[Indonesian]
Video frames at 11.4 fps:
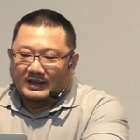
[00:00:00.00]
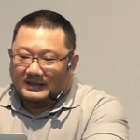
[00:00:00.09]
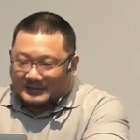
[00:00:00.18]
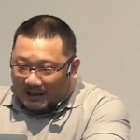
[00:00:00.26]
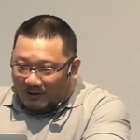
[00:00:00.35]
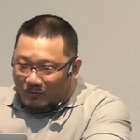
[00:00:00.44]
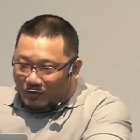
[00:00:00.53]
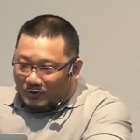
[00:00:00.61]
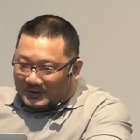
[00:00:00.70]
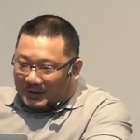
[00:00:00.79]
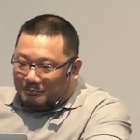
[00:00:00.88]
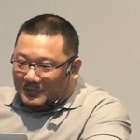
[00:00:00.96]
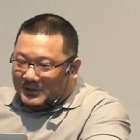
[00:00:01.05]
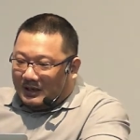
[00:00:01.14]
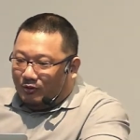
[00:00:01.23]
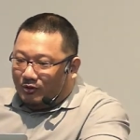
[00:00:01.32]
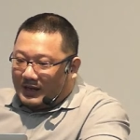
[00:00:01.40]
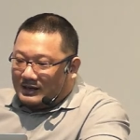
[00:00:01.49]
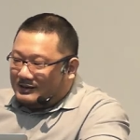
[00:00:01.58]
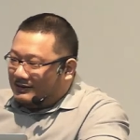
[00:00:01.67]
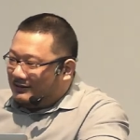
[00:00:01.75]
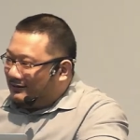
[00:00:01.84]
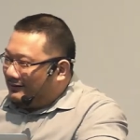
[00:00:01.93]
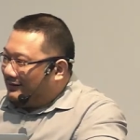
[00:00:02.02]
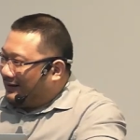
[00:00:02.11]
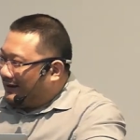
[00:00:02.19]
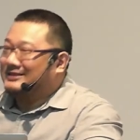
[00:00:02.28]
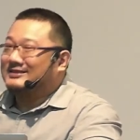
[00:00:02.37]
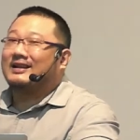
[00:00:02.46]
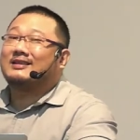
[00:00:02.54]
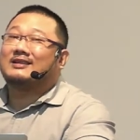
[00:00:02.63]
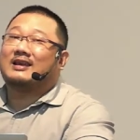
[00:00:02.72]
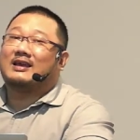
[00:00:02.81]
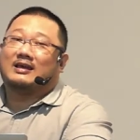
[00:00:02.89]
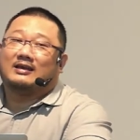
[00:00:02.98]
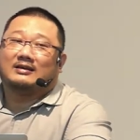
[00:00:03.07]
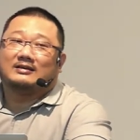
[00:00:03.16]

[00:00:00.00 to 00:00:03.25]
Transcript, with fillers: Salomo tetap menyalurkan hasratnya.